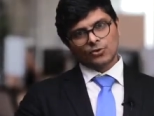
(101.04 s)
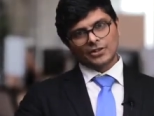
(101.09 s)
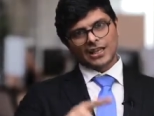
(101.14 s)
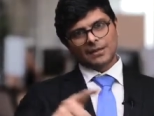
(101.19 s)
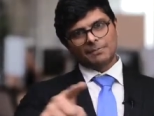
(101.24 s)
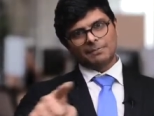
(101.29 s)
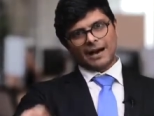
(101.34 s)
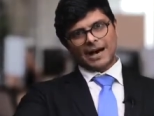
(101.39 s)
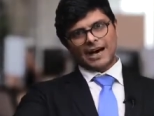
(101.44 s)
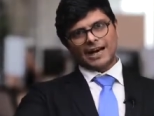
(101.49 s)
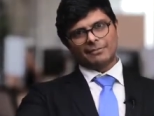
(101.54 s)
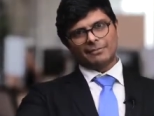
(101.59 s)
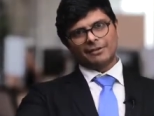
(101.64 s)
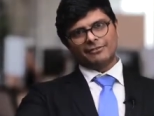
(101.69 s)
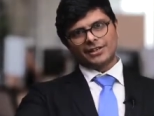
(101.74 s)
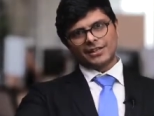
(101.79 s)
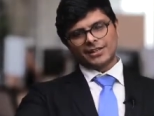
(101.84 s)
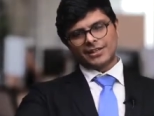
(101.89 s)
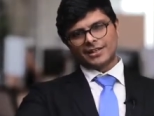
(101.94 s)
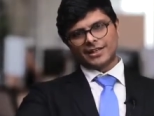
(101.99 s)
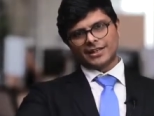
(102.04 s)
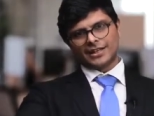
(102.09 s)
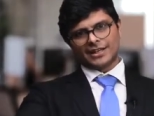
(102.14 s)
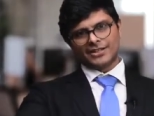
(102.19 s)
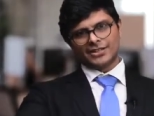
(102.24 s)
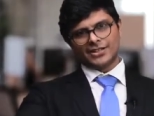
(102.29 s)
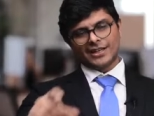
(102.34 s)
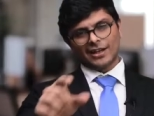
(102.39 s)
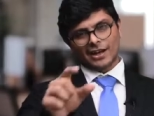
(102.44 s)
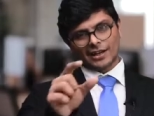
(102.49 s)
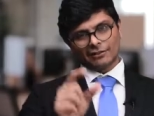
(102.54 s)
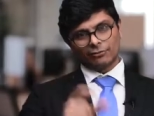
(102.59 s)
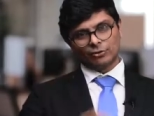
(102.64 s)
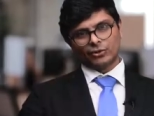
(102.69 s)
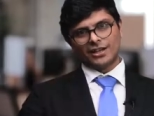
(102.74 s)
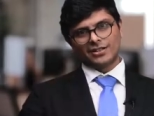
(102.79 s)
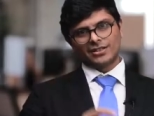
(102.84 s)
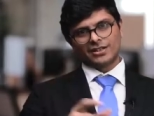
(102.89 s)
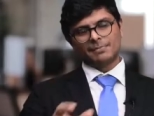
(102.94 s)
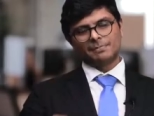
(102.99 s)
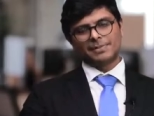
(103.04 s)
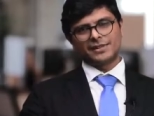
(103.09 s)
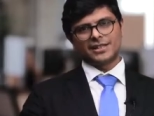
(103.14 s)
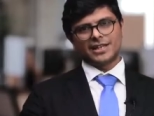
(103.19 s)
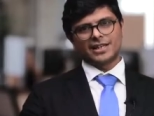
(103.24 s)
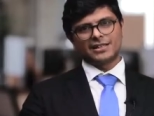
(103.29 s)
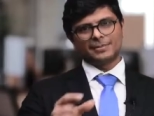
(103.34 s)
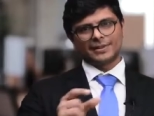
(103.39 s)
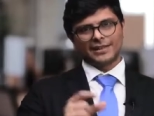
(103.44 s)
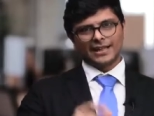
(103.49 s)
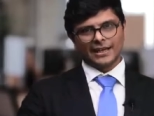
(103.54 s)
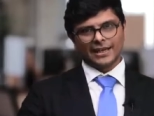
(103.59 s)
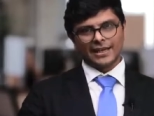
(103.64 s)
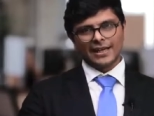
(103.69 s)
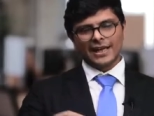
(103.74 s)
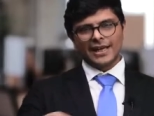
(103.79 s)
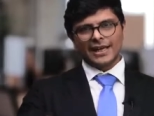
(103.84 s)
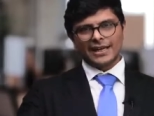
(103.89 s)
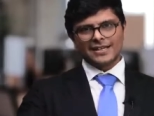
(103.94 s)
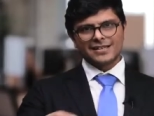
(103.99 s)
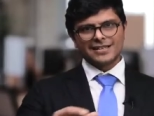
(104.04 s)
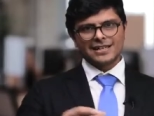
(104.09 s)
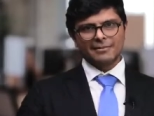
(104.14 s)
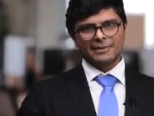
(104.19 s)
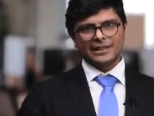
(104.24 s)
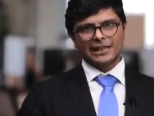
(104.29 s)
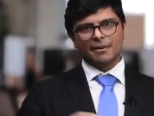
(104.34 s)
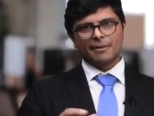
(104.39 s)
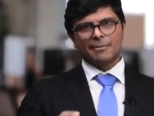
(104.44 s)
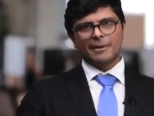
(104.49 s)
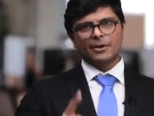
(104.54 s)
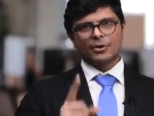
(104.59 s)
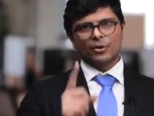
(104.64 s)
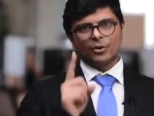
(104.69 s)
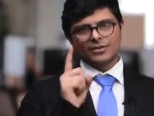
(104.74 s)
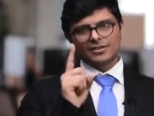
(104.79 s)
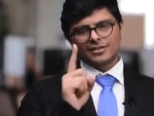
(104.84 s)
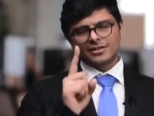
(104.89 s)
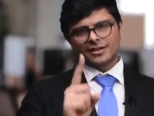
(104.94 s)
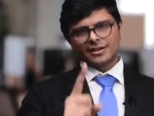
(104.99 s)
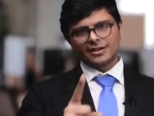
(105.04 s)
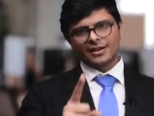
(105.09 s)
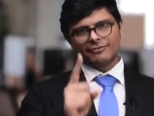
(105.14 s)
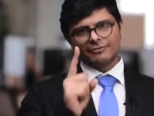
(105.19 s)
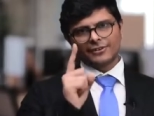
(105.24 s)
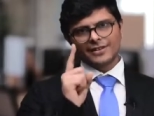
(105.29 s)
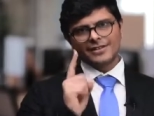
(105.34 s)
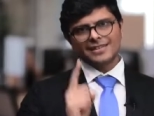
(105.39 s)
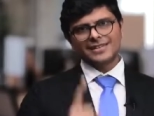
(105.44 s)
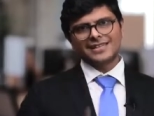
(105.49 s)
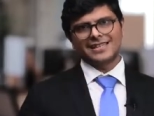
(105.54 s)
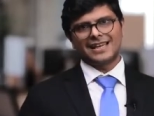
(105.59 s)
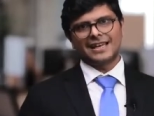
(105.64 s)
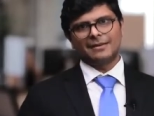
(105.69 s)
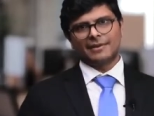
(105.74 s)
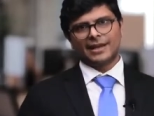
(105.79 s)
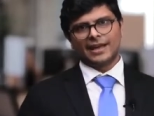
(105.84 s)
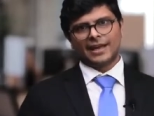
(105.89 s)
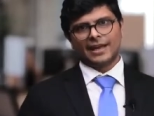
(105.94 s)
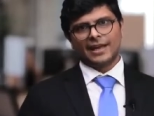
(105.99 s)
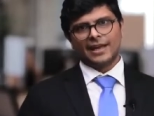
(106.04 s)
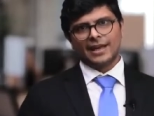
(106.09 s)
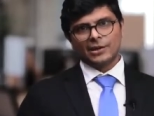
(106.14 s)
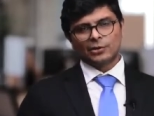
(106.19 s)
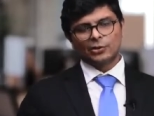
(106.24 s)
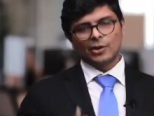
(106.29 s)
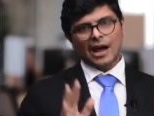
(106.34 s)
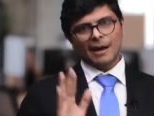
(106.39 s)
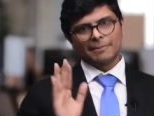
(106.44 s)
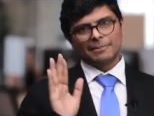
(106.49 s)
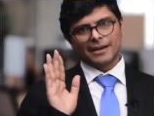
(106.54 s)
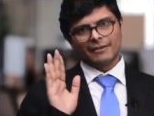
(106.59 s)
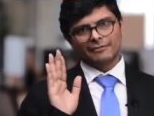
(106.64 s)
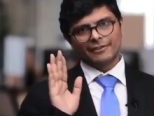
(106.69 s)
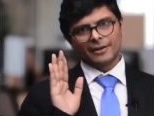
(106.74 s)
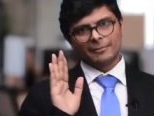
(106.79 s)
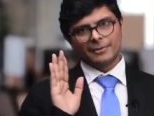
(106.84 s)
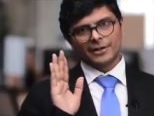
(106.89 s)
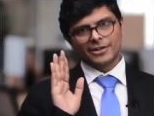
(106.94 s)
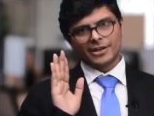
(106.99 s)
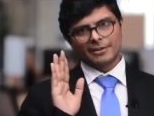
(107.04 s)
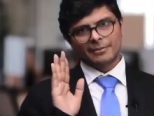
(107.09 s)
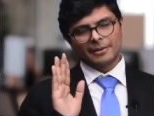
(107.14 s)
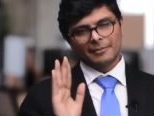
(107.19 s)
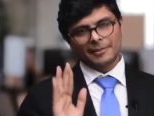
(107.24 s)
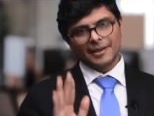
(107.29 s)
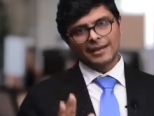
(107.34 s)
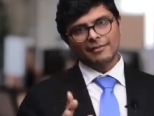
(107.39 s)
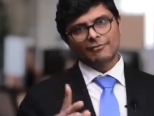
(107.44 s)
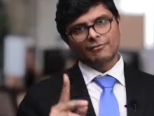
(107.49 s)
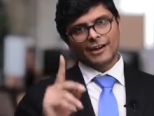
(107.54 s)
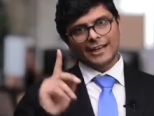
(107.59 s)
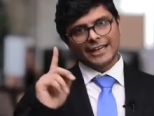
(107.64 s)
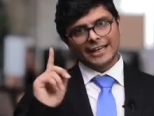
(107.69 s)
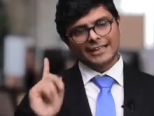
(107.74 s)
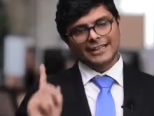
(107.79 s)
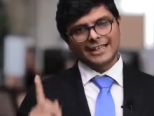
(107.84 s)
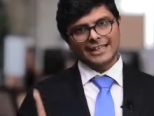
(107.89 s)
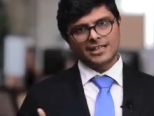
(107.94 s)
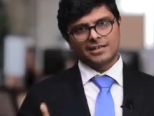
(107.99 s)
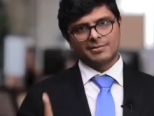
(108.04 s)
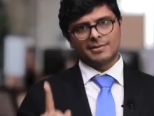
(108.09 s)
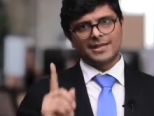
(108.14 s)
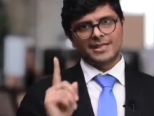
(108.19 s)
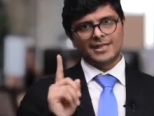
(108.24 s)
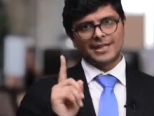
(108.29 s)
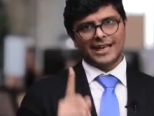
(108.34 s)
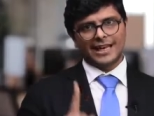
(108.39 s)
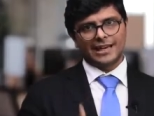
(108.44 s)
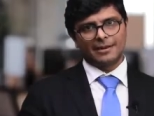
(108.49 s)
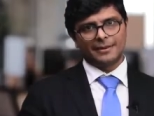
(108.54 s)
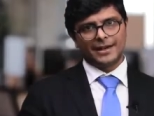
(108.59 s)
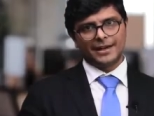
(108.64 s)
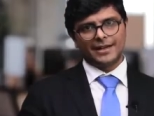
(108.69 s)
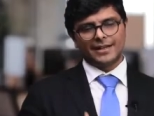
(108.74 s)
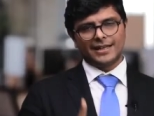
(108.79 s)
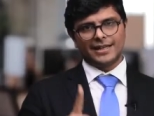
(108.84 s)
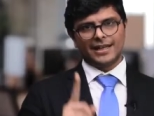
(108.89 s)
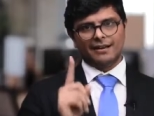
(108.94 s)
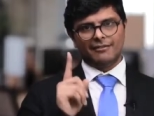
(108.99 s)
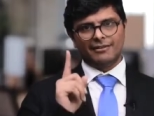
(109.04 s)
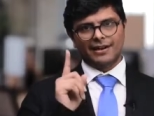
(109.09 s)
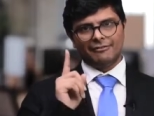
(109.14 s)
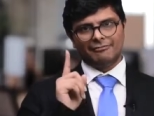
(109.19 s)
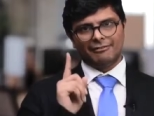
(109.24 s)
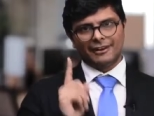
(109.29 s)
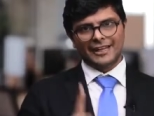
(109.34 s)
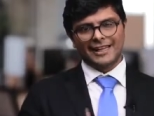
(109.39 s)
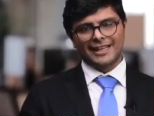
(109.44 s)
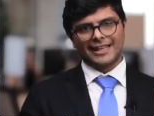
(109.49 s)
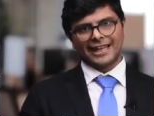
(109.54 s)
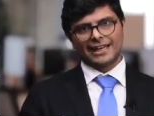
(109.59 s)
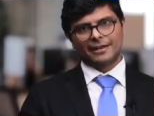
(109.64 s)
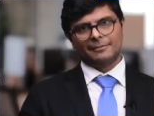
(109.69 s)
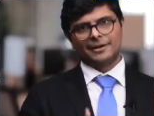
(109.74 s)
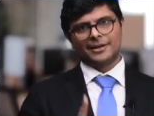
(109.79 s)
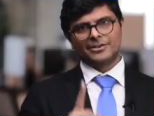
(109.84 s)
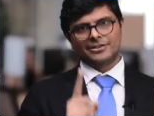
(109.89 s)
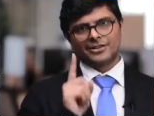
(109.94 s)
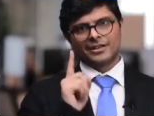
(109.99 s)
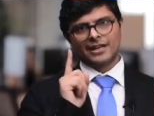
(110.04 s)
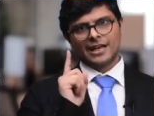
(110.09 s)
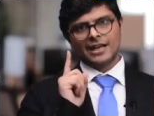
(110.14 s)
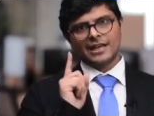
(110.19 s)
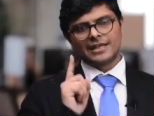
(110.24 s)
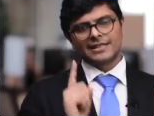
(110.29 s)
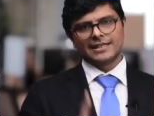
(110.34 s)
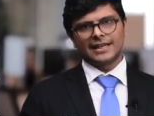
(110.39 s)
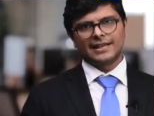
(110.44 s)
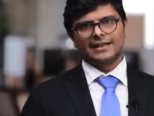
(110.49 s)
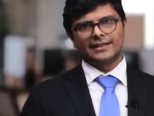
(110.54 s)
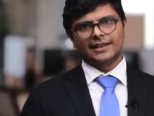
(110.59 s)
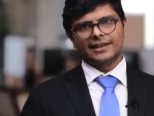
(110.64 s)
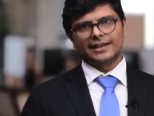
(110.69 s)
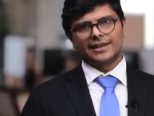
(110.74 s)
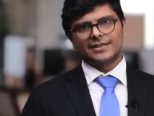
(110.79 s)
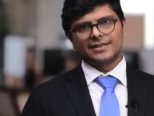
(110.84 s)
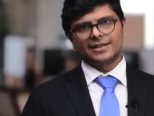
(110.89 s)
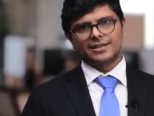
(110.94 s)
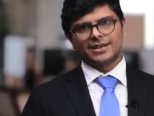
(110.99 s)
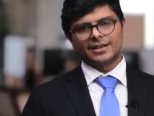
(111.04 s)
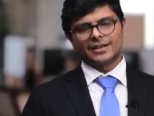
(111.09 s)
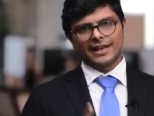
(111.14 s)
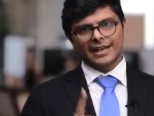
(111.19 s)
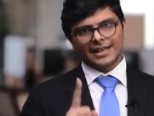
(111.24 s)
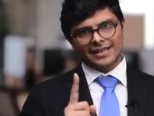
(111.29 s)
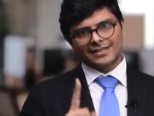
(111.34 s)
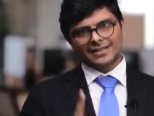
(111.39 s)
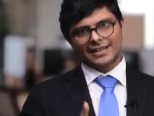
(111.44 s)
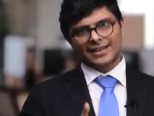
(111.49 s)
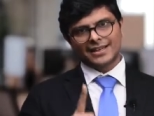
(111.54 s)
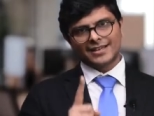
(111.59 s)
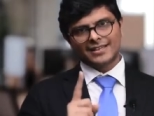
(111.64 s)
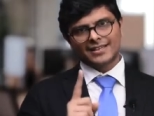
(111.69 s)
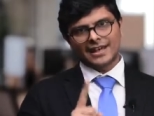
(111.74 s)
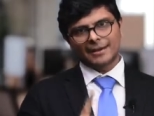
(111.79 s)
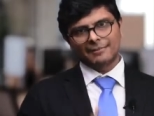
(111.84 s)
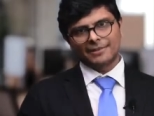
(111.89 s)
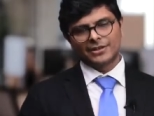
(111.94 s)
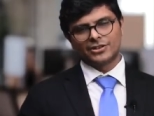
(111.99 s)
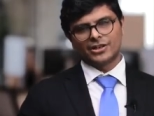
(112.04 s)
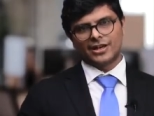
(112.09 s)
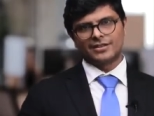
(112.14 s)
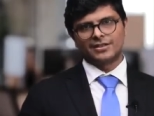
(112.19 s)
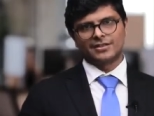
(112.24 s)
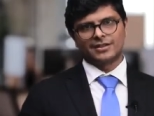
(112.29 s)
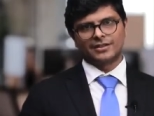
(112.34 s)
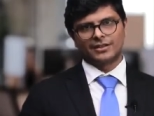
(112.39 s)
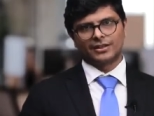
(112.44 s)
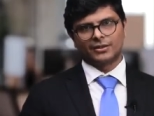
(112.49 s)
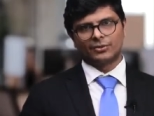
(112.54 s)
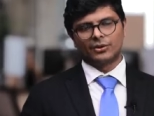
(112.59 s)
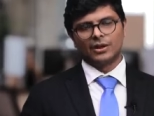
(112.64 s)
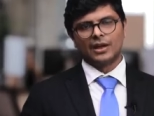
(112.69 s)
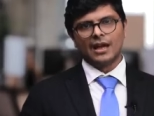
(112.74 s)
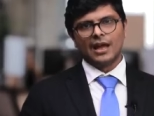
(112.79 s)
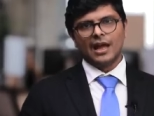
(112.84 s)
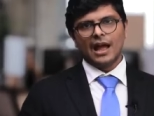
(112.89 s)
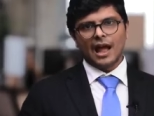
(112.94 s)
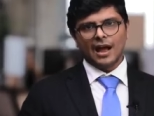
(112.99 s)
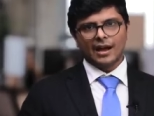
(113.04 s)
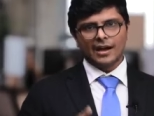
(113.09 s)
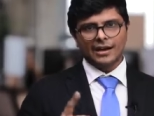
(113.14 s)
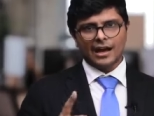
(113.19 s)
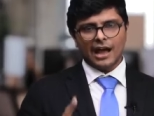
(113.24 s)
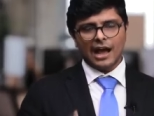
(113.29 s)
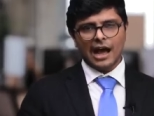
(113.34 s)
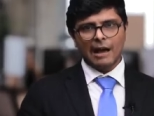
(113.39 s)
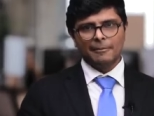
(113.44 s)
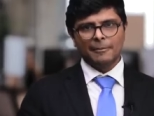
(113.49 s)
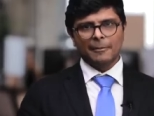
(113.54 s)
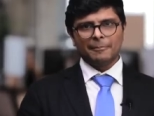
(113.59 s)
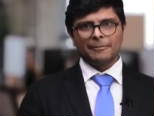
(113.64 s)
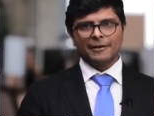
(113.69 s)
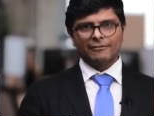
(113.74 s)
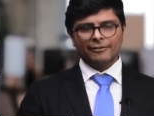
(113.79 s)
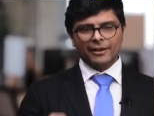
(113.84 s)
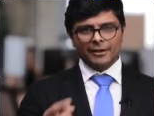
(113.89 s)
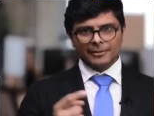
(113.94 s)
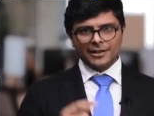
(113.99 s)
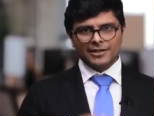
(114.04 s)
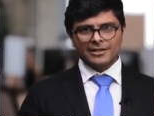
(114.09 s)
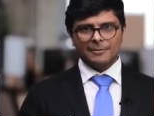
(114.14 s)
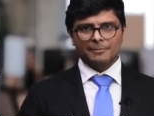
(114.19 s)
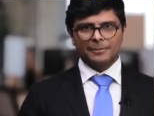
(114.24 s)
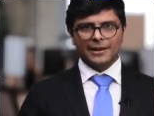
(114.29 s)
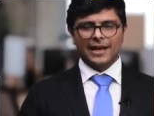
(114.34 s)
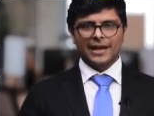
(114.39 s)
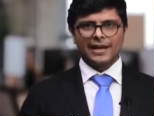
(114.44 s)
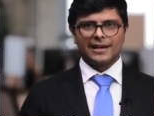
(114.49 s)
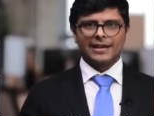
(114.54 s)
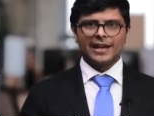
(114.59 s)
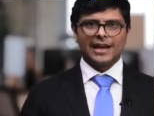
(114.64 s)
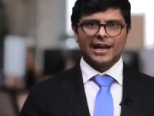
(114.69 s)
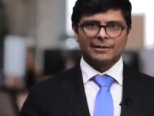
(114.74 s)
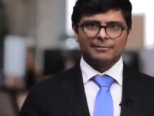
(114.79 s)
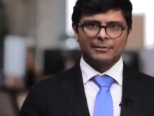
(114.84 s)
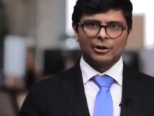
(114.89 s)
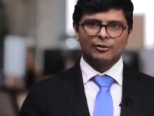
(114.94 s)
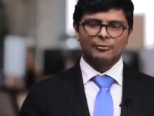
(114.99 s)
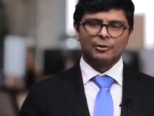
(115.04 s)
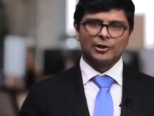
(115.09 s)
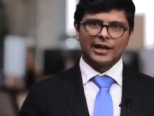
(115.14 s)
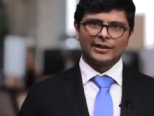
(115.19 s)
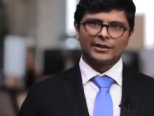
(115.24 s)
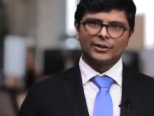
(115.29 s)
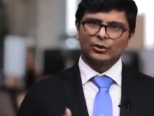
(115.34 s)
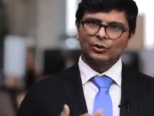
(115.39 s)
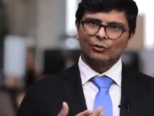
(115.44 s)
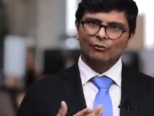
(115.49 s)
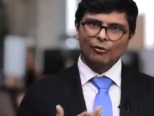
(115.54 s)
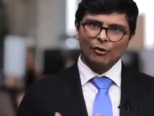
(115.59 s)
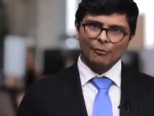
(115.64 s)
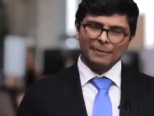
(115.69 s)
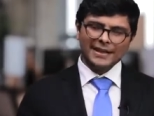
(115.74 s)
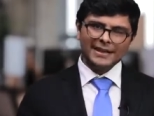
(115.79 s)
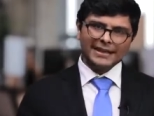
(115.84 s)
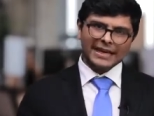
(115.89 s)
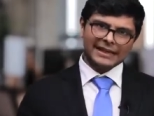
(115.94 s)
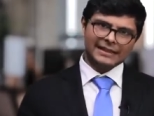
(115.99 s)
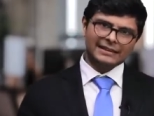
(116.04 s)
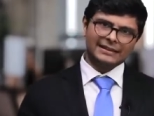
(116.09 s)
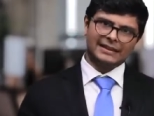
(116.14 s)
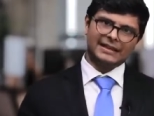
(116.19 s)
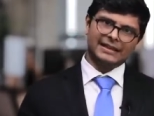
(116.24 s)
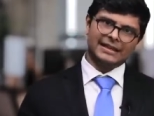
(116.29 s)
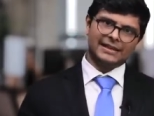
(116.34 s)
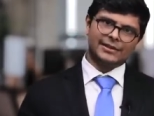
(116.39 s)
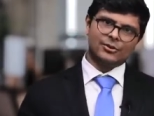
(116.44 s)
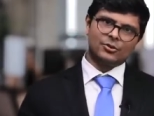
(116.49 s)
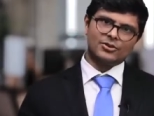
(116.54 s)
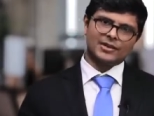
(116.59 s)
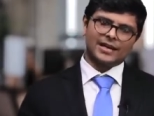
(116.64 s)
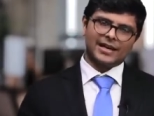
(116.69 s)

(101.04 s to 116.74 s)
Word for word: उसके बाद बाहर में वजन करना चाहिए अगर वो दस टन पचास बता रहा है इसका मतलब आपका कॉन्स्टेंट डिफरेंस सेम है तो आपका वेवरेज अभी भी वही टेस्ट वेट से कैलिब्रेट किया हुआ वही कैलिब्रेशन सही तरीके से चल रहा है इस तरीके से आप ये जान सकते हो अगर आप अपने वेवरेज सप्लायर के आदमी को बुलाते हो तो वो भी यही तरीका यूज